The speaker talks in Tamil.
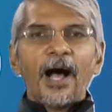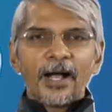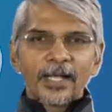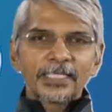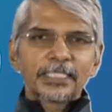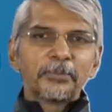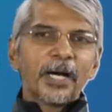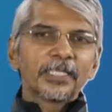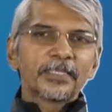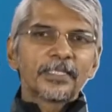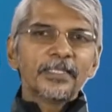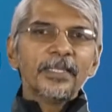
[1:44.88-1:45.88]
ஆகஸ்ட்
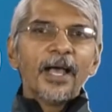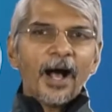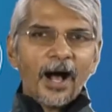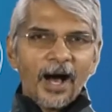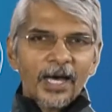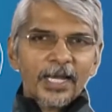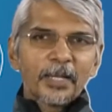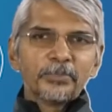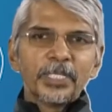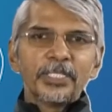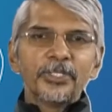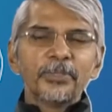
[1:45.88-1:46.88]
மாதத்தின் ஆறாம்
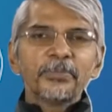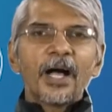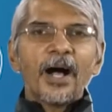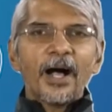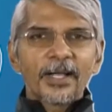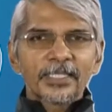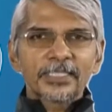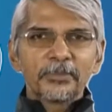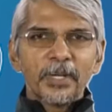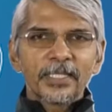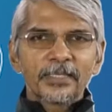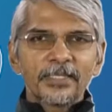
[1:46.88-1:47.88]
தேதியும் ஆகஸ்ட்
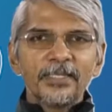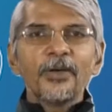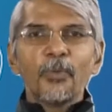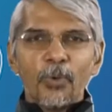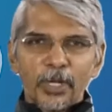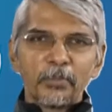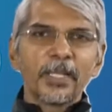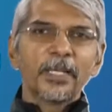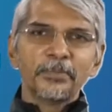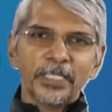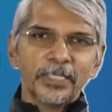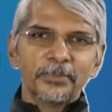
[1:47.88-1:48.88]
மாதத்தின்
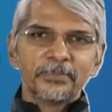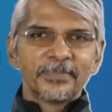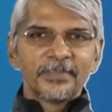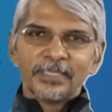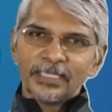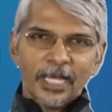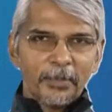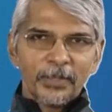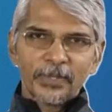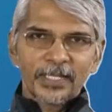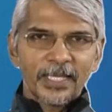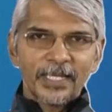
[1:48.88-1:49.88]
ஒன்பதாம் தேதியும்
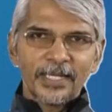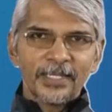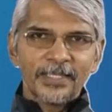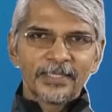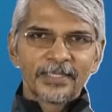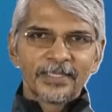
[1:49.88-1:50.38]
ஞாபகம் வருதா என்னென்னு